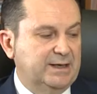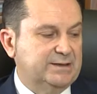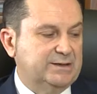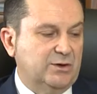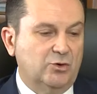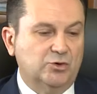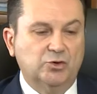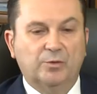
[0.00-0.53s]

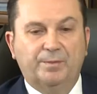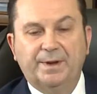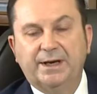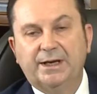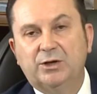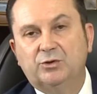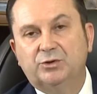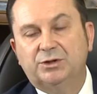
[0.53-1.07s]
secondo
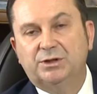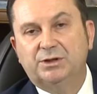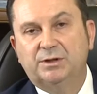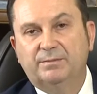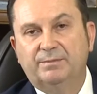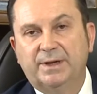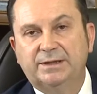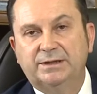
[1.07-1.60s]
periodi
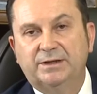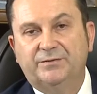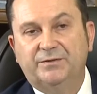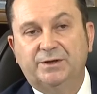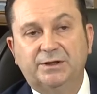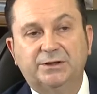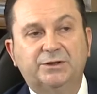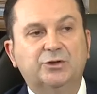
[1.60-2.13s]
ben
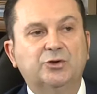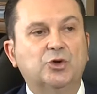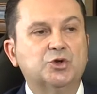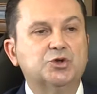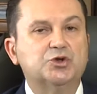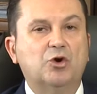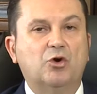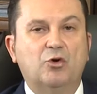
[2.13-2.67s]
definiti. Non
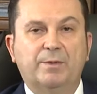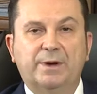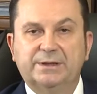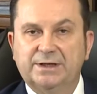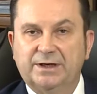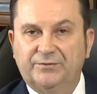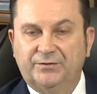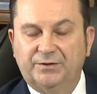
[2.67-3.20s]
so come
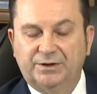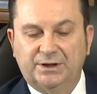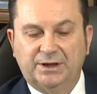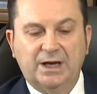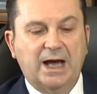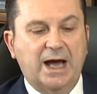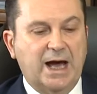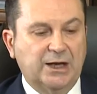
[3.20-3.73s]
andrà a finire.
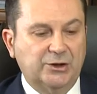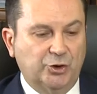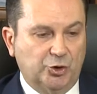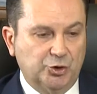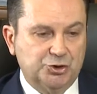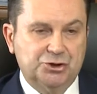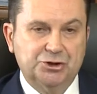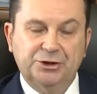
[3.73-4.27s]
Ad
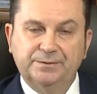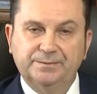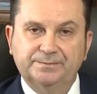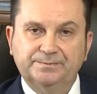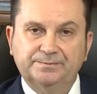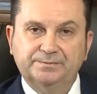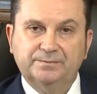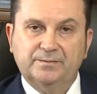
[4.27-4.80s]
oggi,
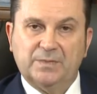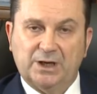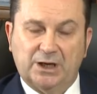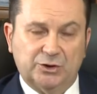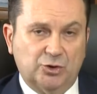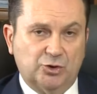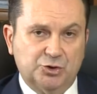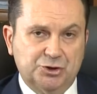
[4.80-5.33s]

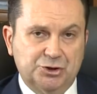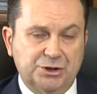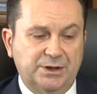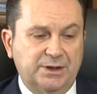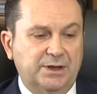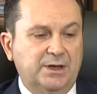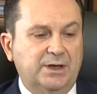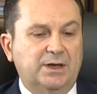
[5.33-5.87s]
ad oggi
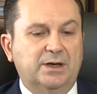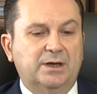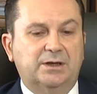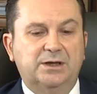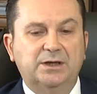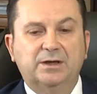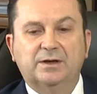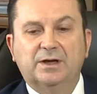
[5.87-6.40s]

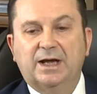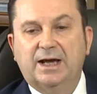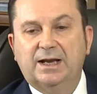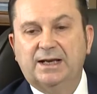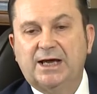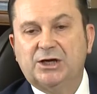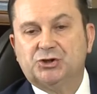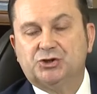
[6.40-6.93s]
chi
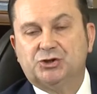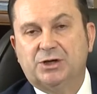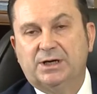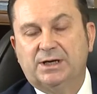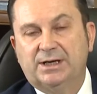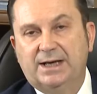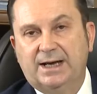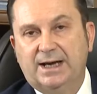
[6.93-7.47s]
lascia
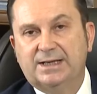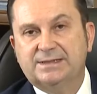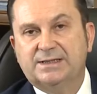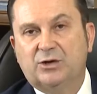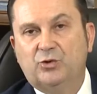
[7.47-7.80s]
la casa